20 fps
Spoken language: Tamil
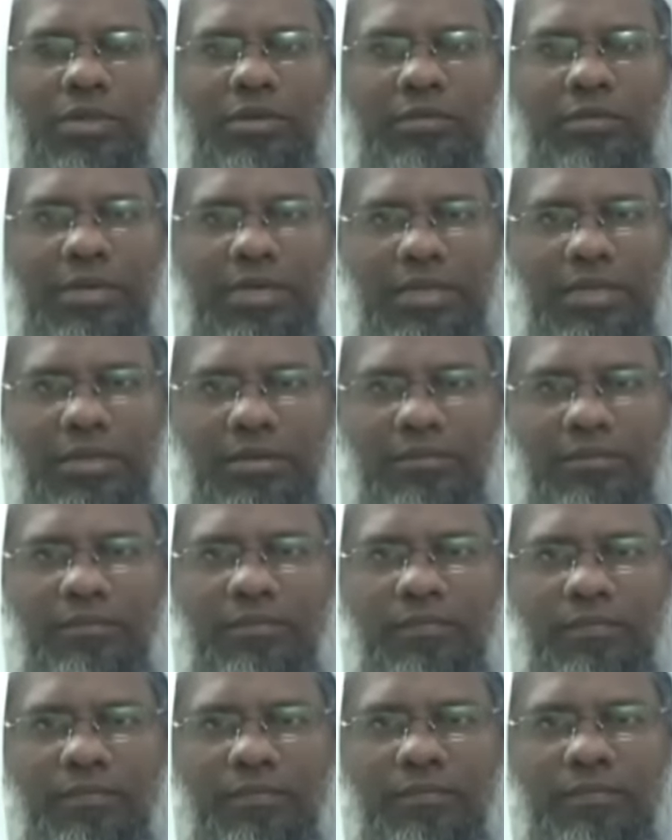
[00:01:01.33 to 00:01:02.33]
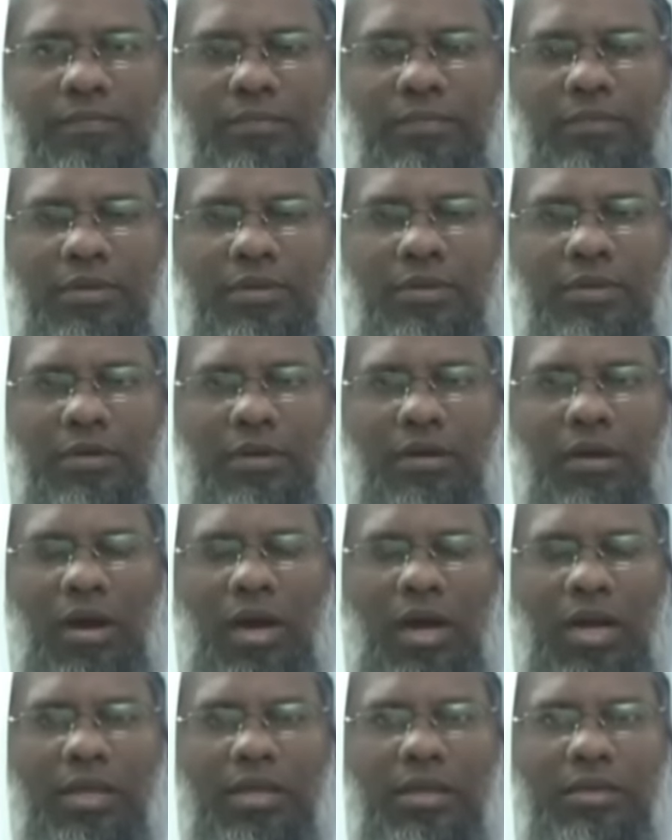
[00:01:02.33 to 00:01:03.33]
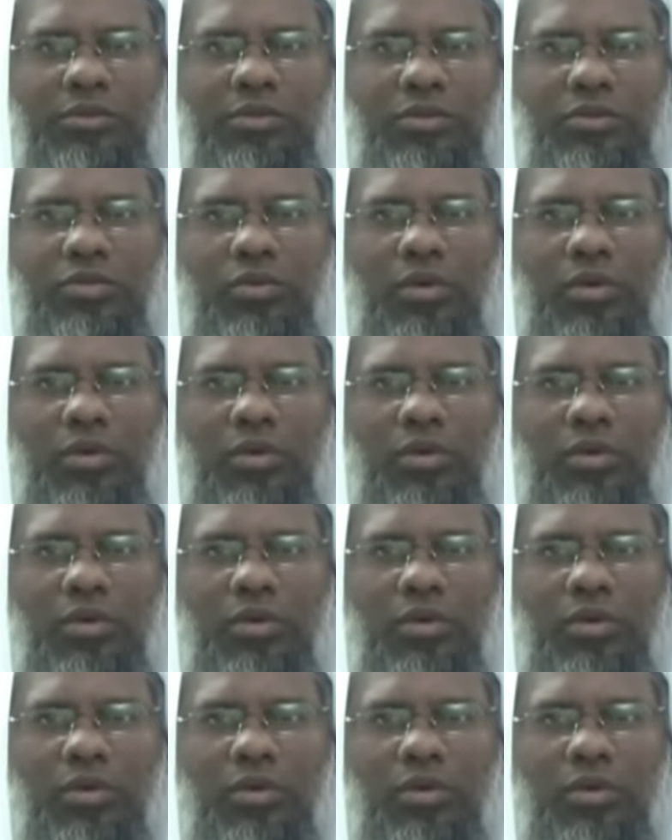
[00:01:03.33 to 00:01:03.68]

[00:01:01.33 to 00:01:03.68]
வந்துவிட்டது ஆயிரத்தி